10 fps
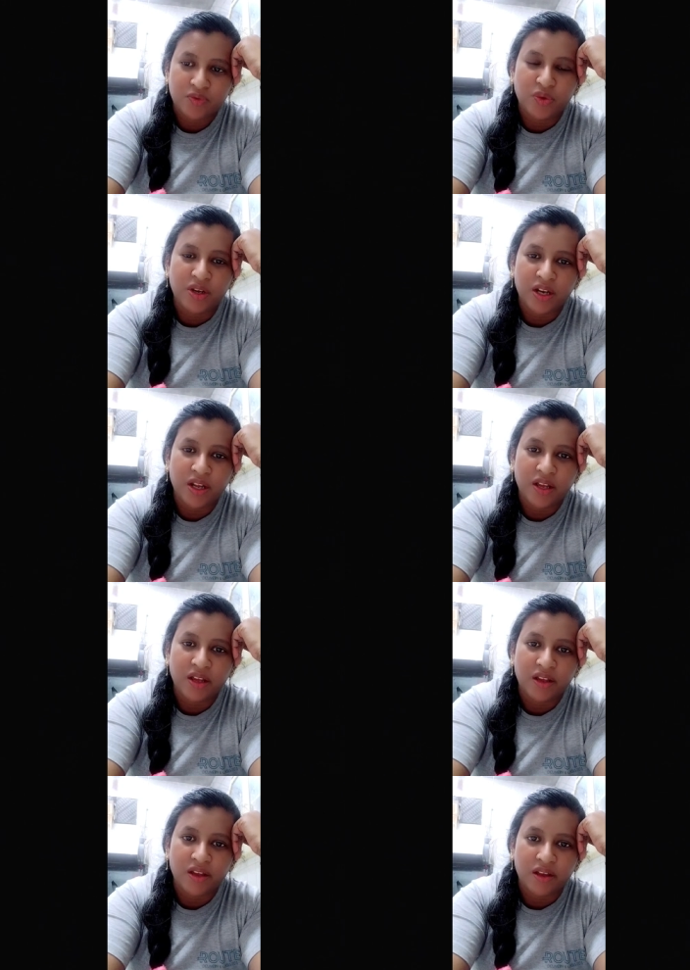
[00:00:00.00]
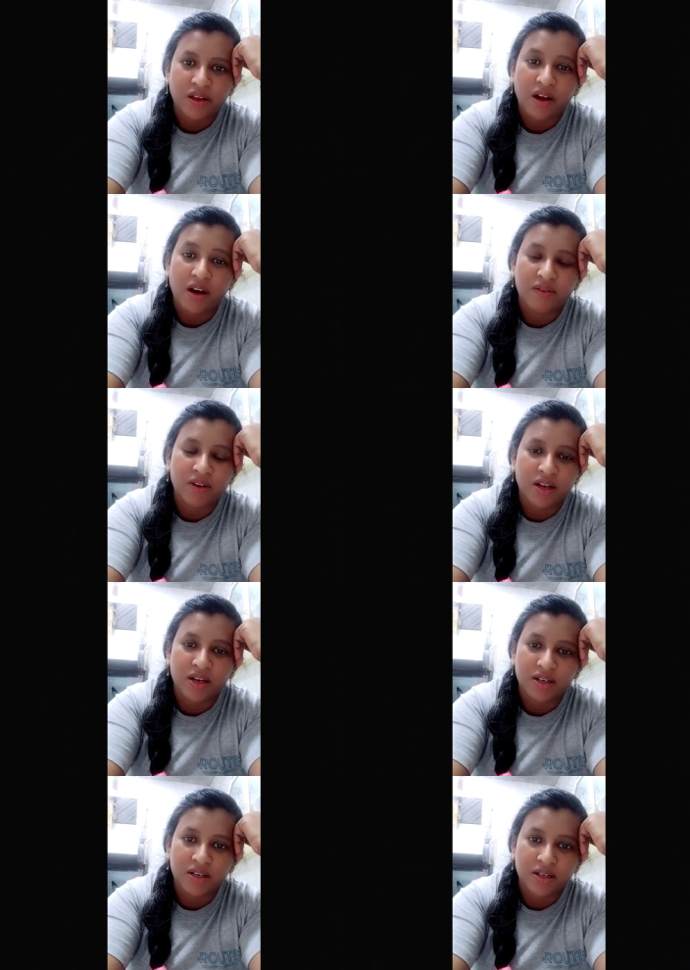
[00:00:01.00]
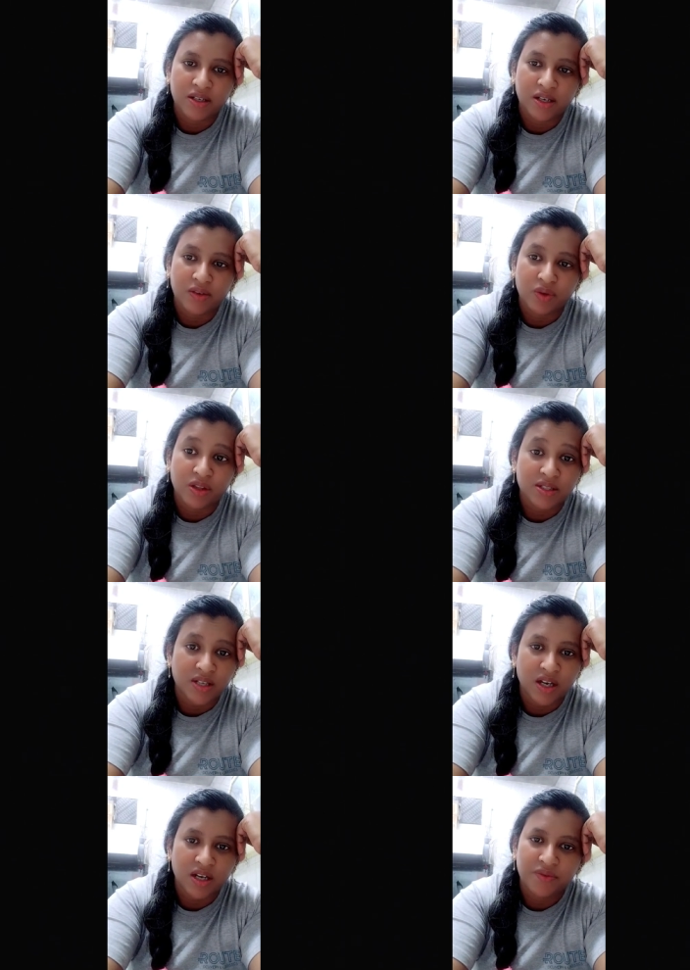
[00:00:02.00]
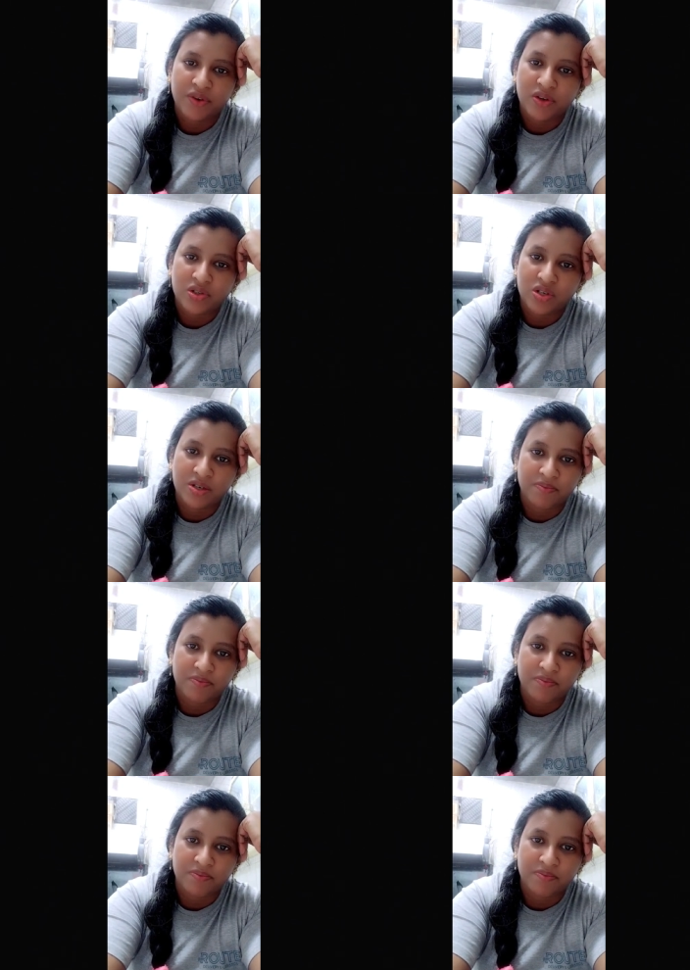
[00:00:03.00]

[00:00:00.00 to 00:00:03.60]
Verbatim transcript: ఊరికనే ఆడవాళ్ళని అనకండి అని వంద సార్లు నేను వీడియోస్లో